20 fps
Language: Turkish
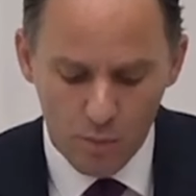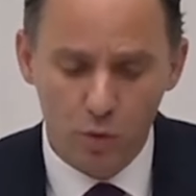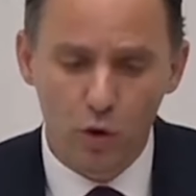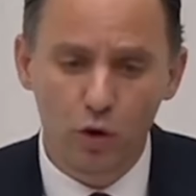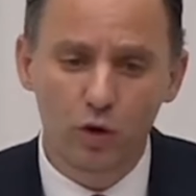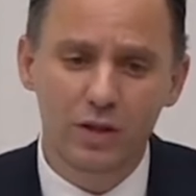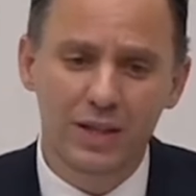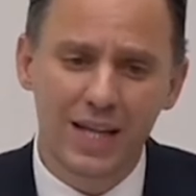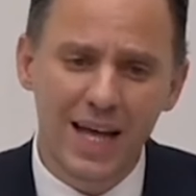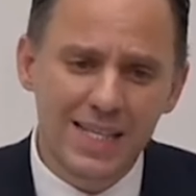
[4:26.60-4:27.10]

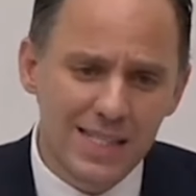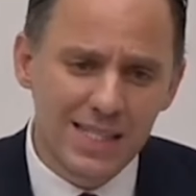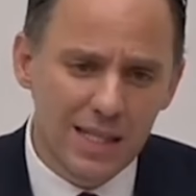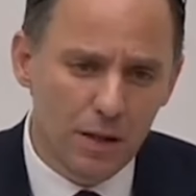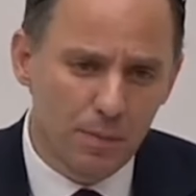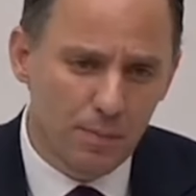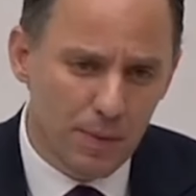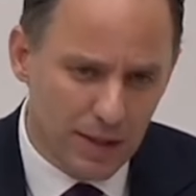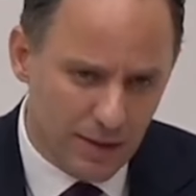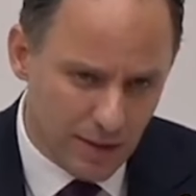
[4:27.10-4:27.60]
Bu
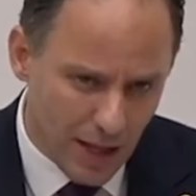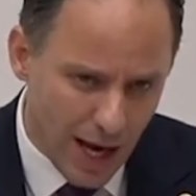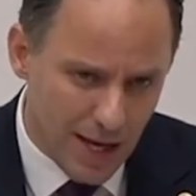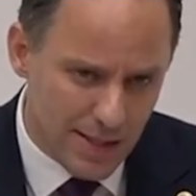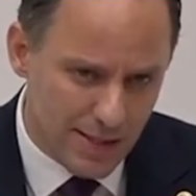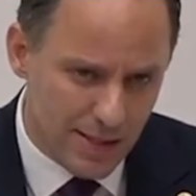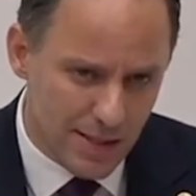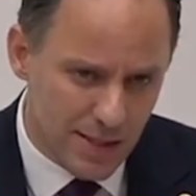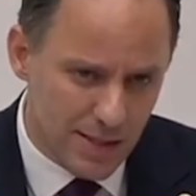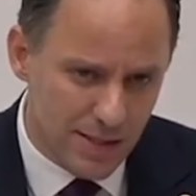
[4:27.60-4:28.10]
nasıl bir
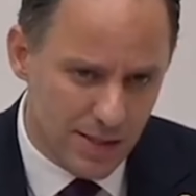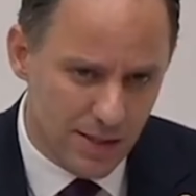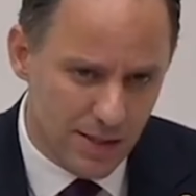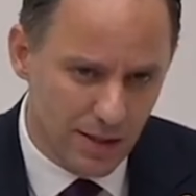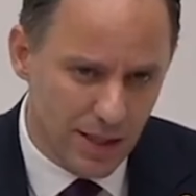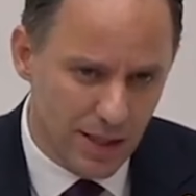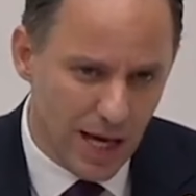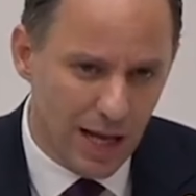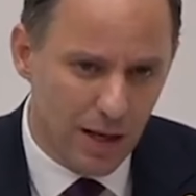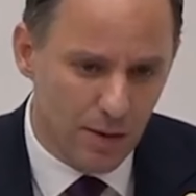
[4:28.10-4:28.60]
tahsis?
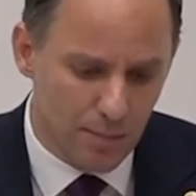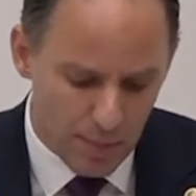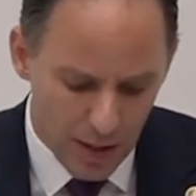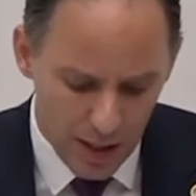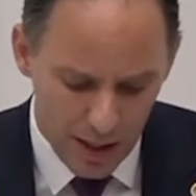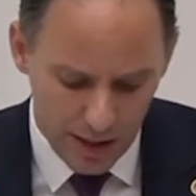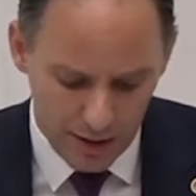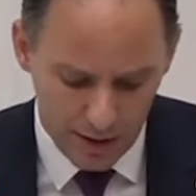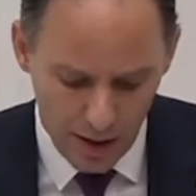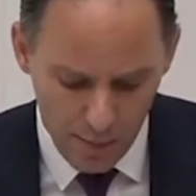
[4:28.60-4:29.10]
Gelin
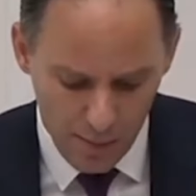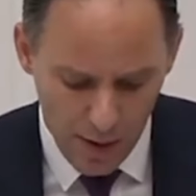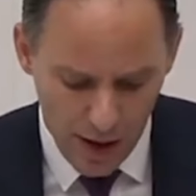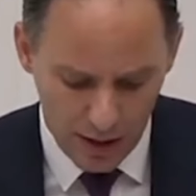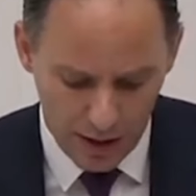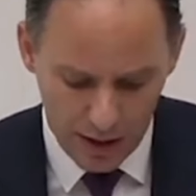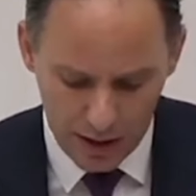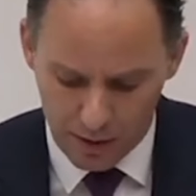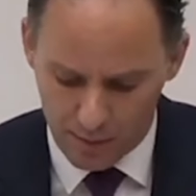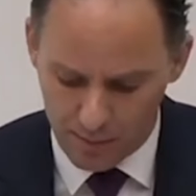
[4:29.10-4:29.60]
birlikte
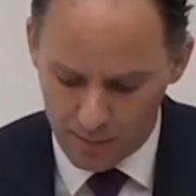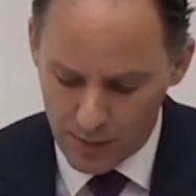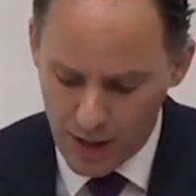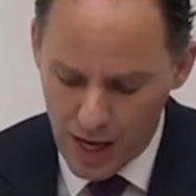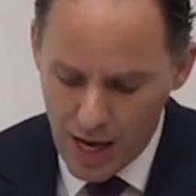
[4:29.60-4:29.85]
bakalım.